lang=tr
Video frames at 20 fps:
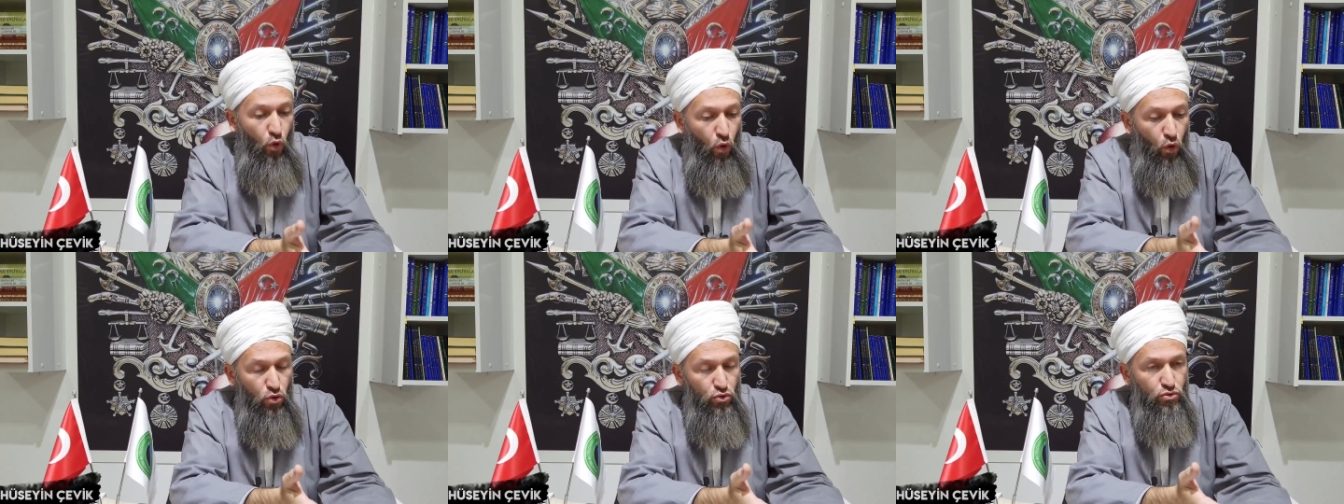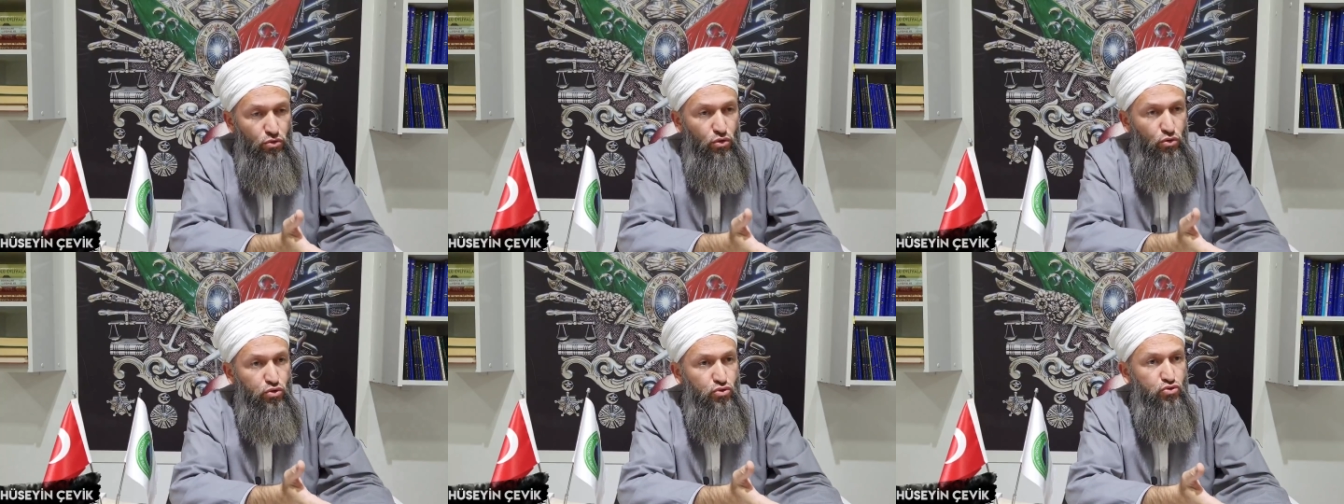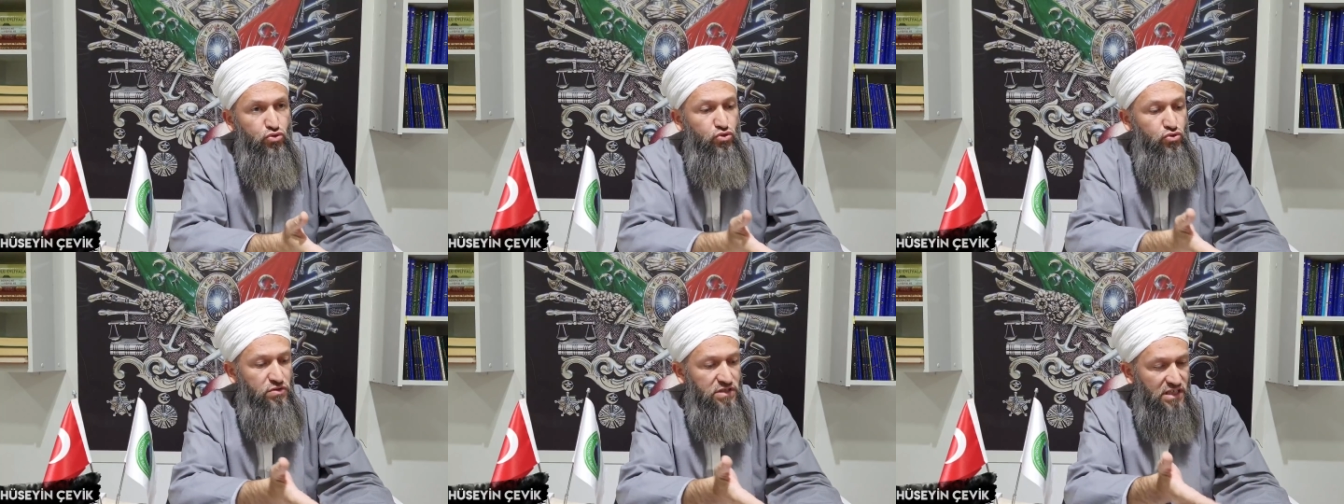bu 19
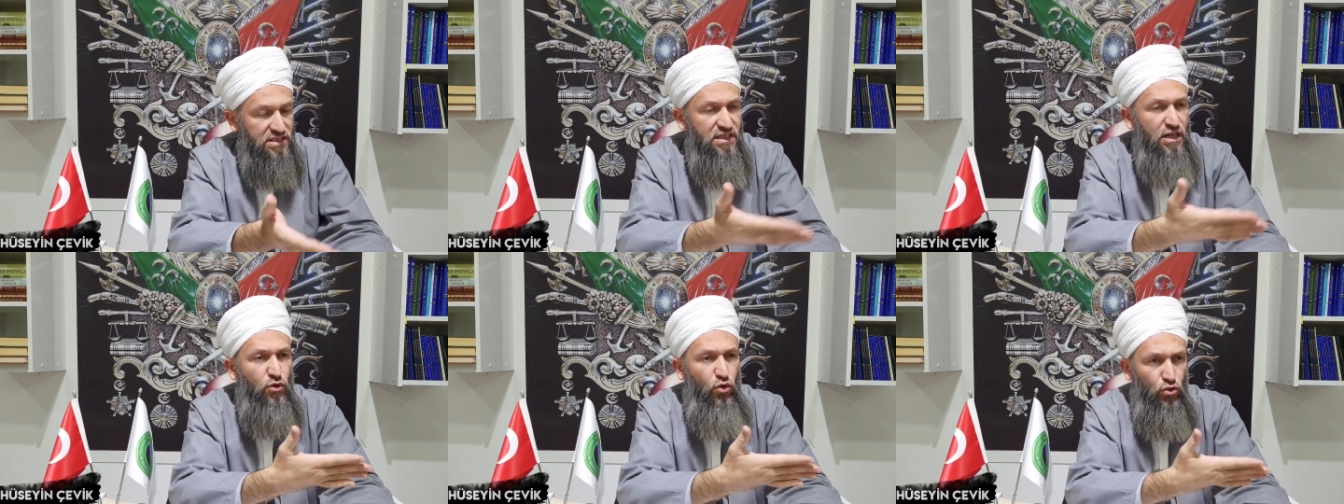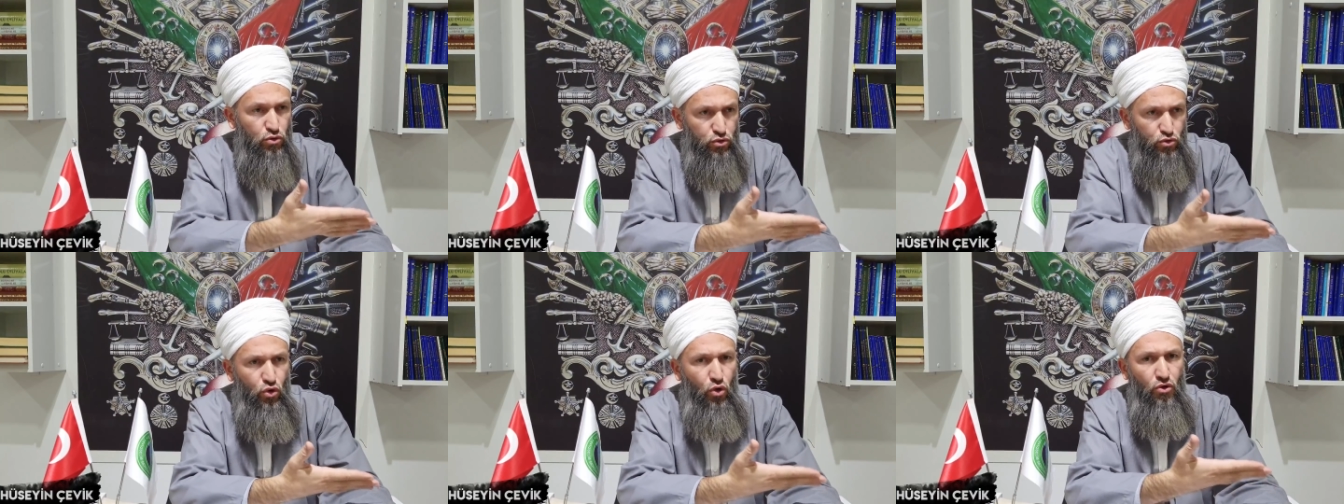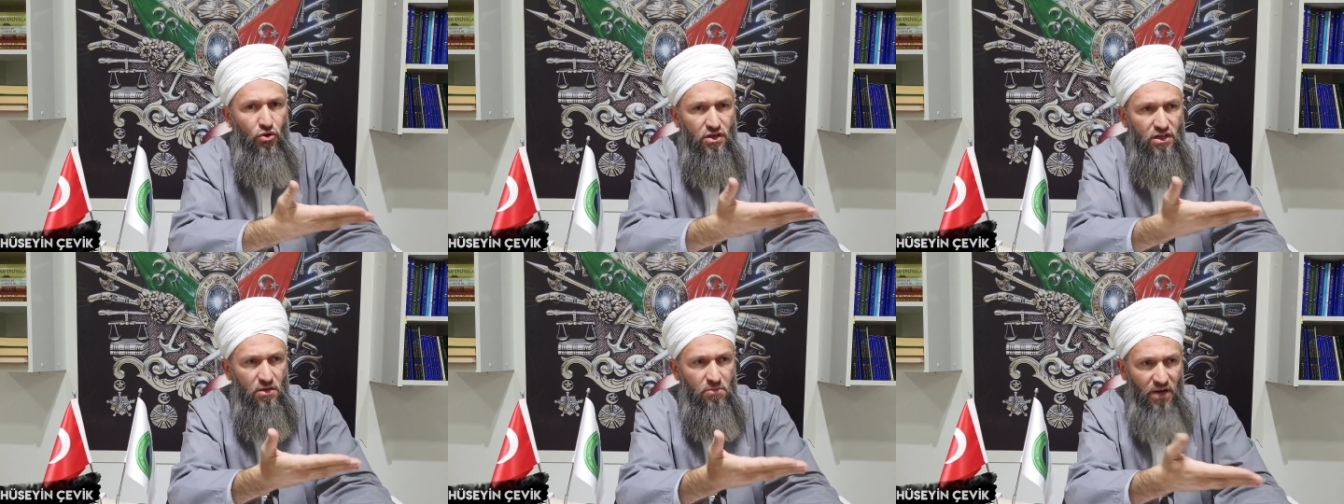gün yasak oldu
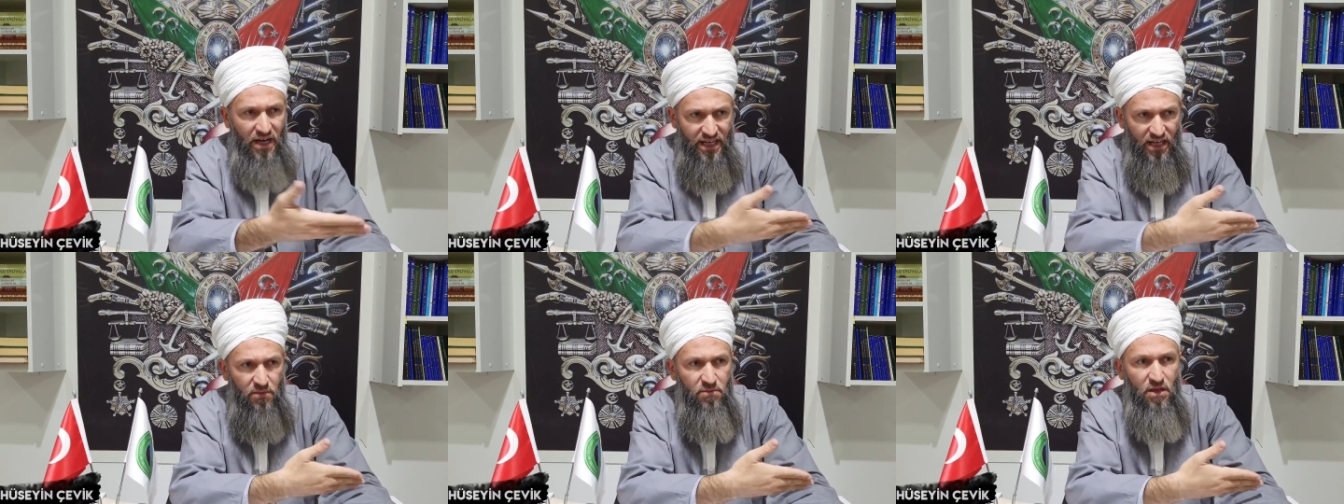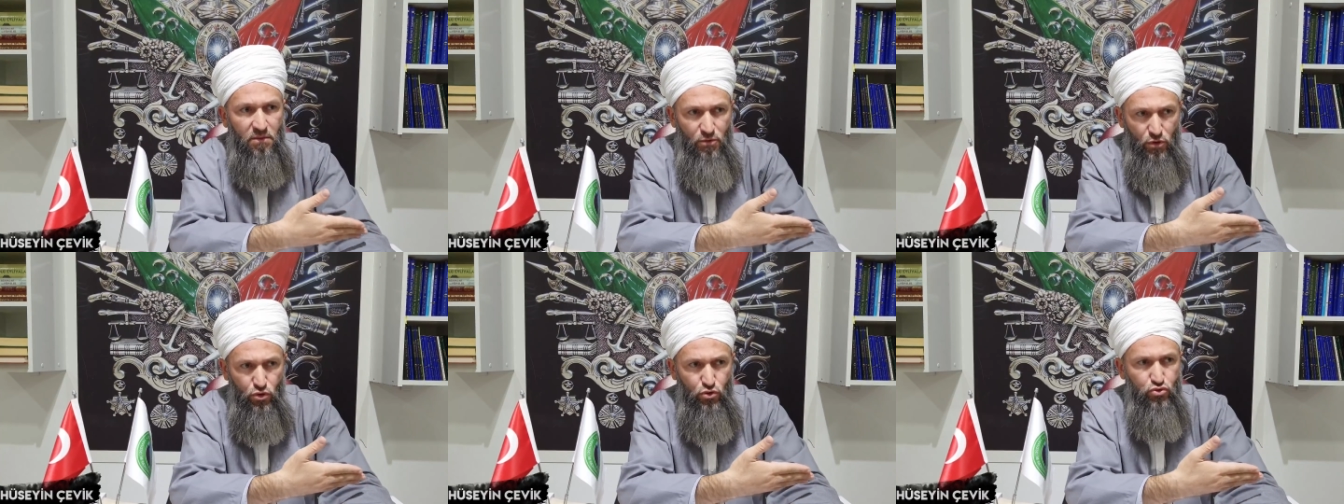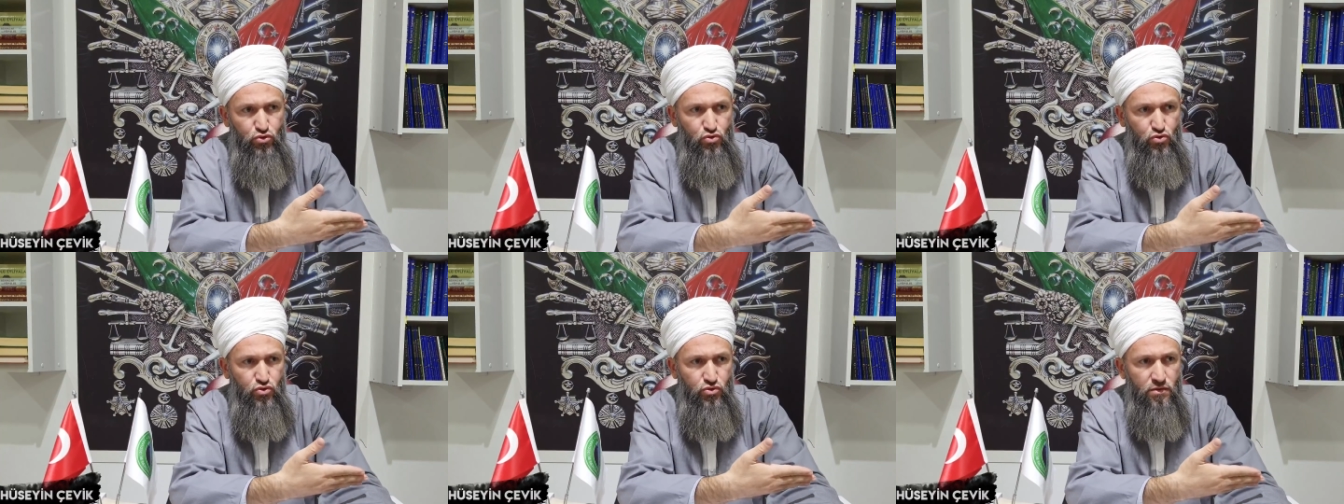koronada bayramda
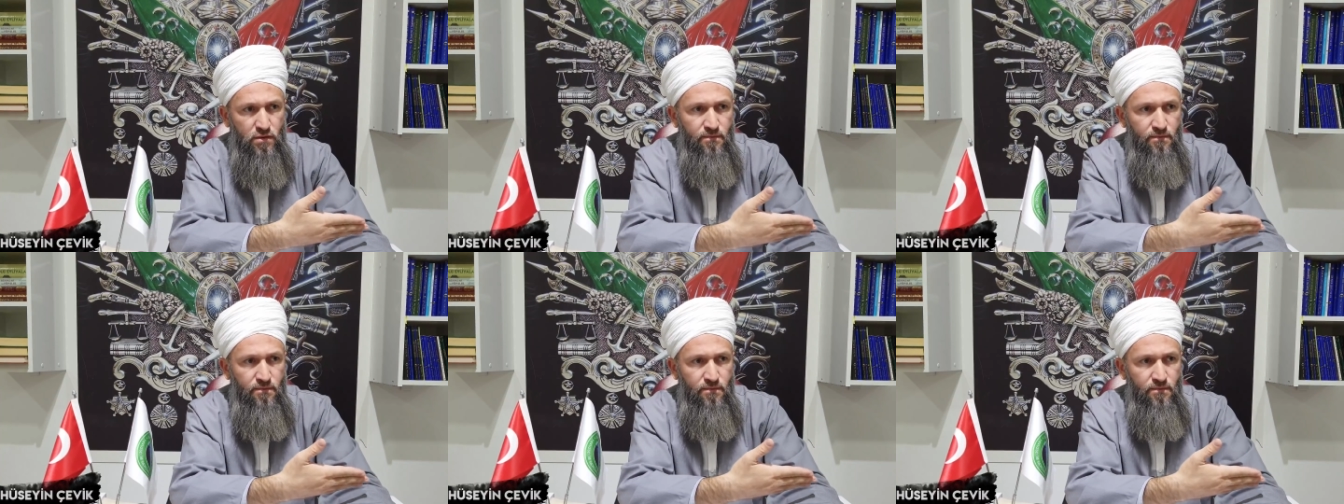biliyorsunuz.